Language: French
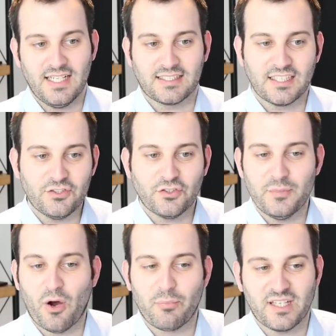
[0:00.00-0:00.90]
La crise se
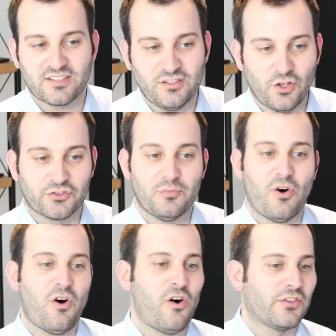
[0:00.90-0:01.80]
met en place
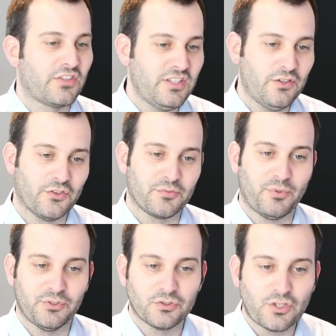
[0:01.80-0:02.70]
lentement, en silence,
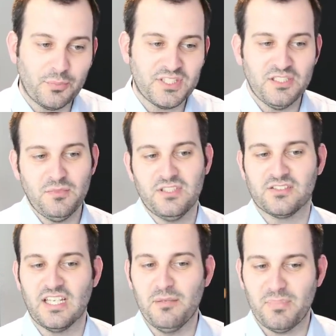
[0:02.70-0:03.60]
pendant
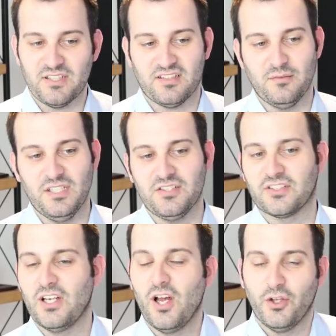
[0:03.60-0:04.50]
qu'optimistes et
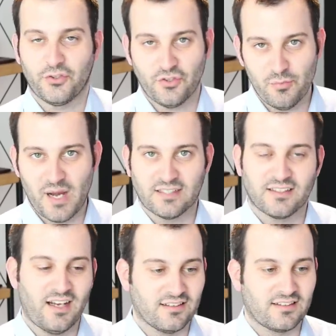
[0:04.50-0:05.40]
pessimistes se
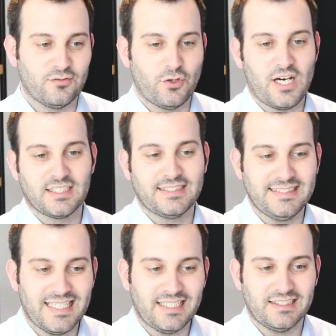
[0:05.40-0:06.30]
battent à savoir
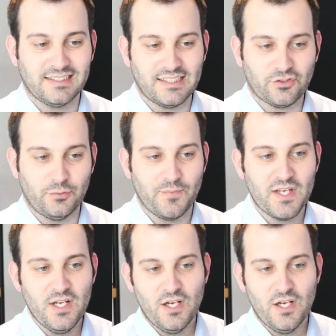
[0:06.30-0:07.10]
qui a raison.